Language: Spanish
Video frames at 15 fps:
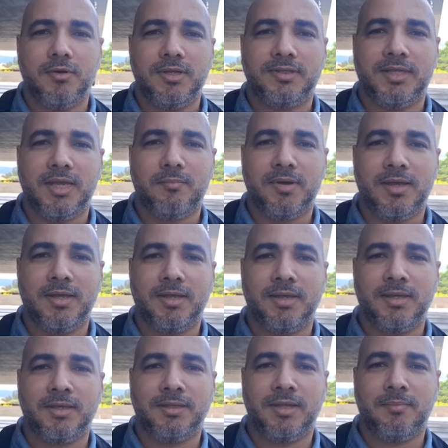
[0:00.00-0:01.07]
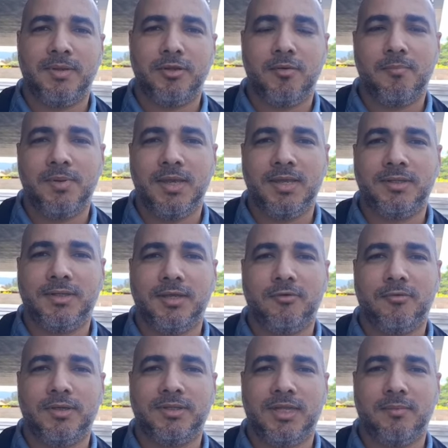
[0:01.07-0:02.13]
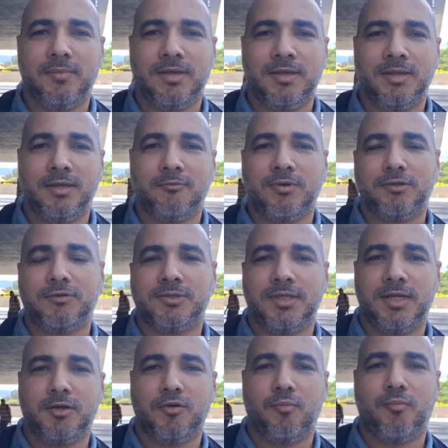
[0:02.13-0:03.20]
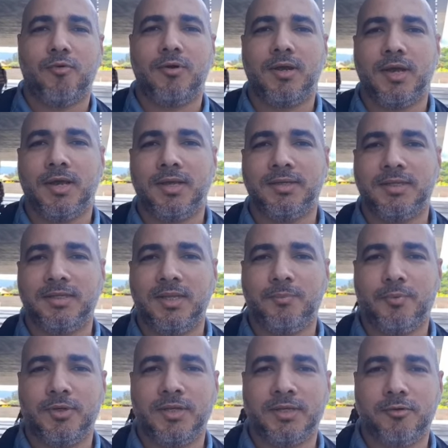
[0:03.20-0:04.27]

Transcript: el tema de, de medio ambiente, con el tema de cuando se les convoca a este tipo de